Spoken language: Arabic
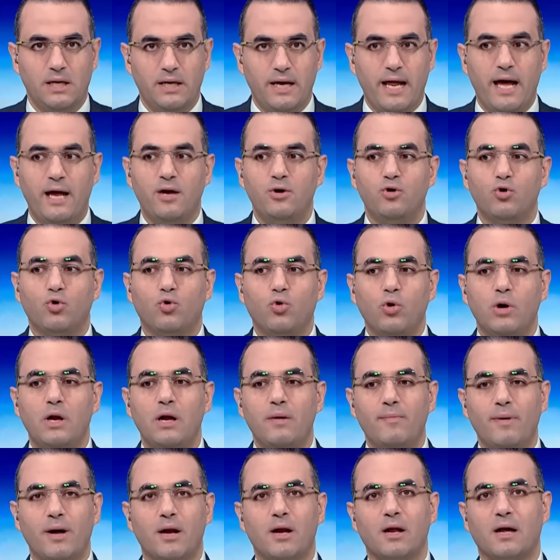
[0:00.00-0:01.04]
لانه
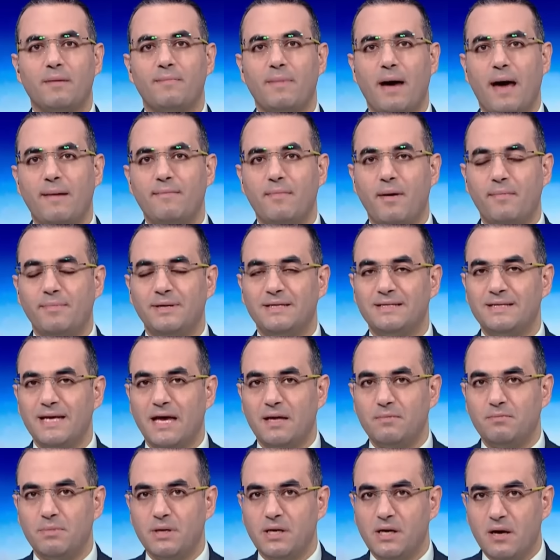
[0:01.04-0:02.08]
كل مره كان محمد بن
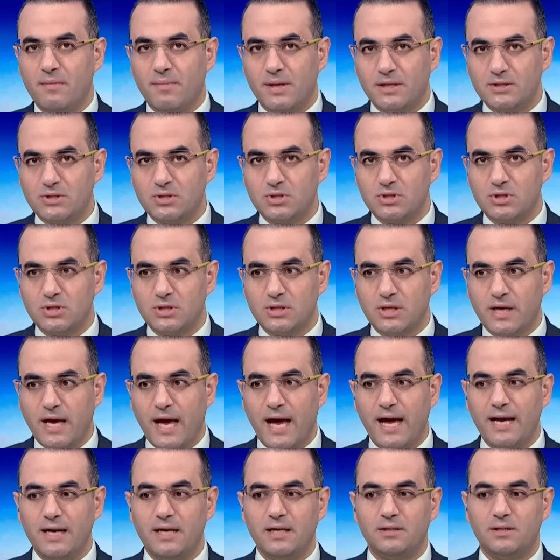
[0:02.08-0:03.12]
زايد بيجي مصر
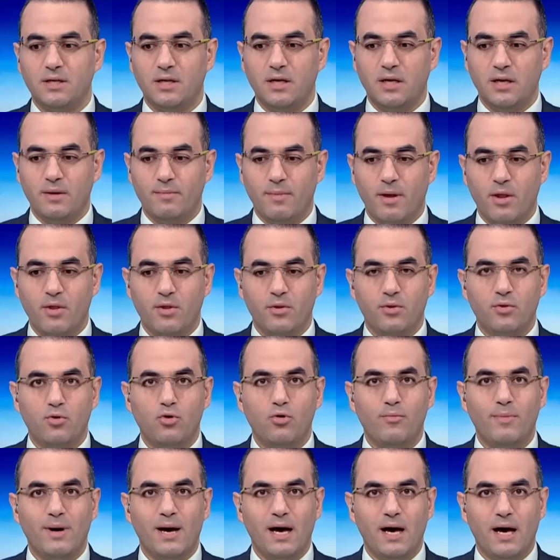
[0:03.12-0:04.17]
كانت
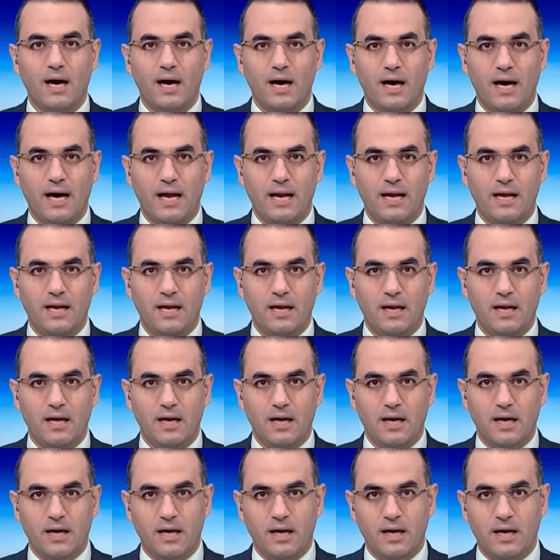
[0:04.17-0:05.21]
المنظومه
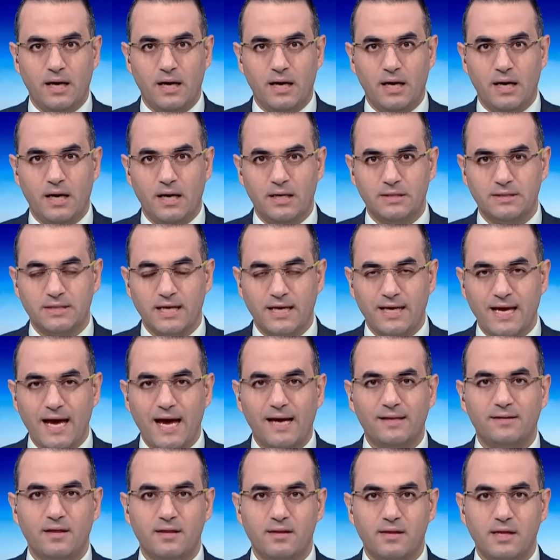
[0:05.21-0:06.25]
آه،
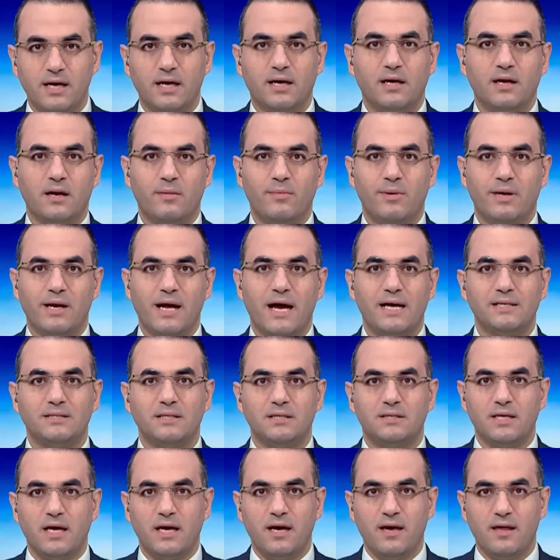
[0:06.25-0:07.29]
سيئه الذكر
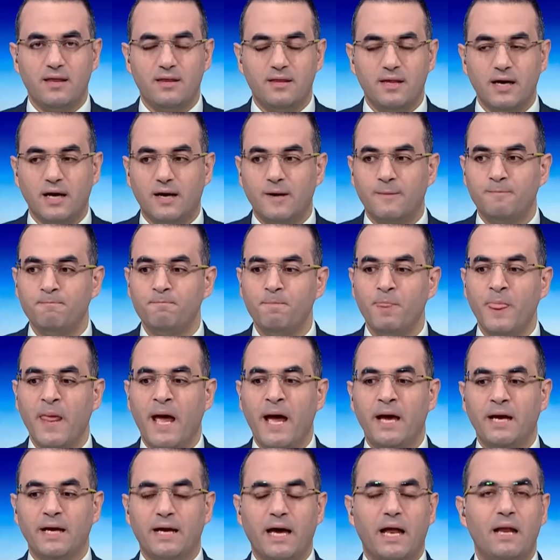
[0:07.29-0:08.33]
برئاسه سيء الذكر
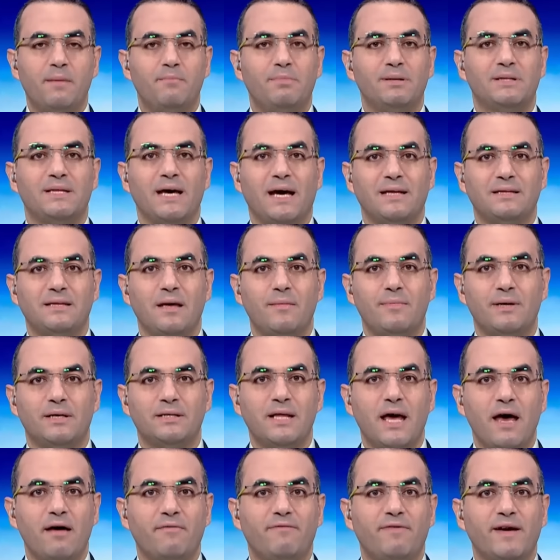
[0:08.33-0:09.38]
كانت بتعتبر
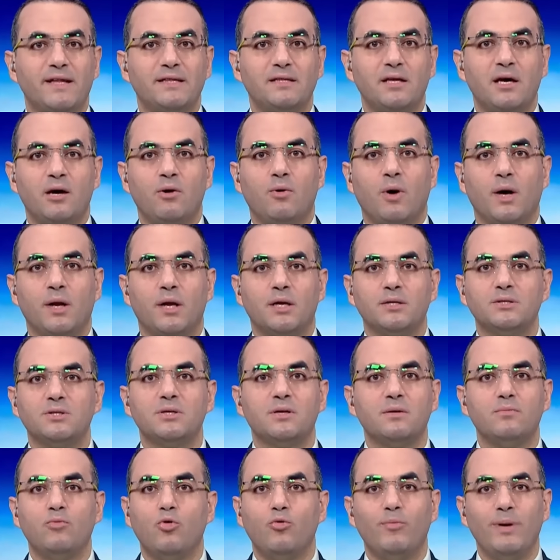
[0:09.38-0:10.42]
ده فتح
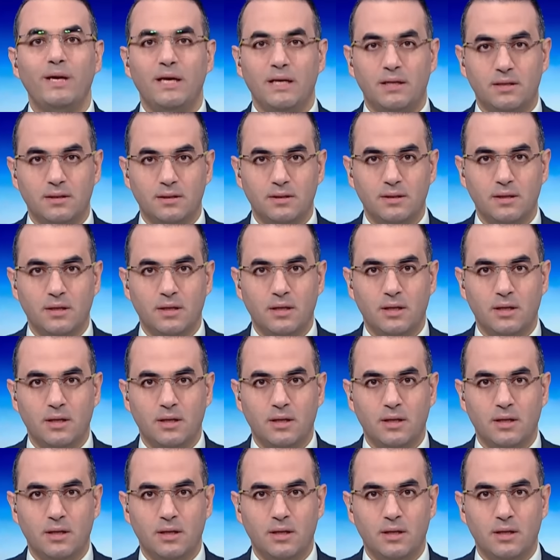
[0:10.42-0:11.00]
ونصر مبين